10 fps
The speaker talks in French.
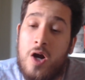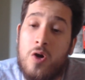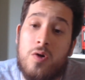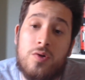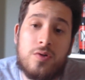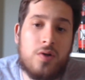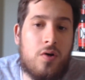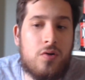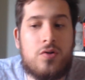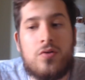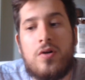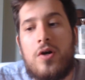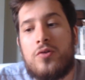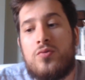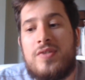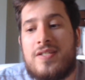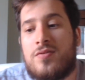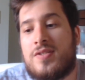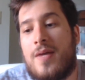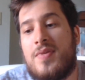le temps que tout ça
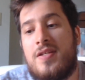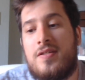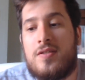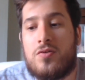se stabilise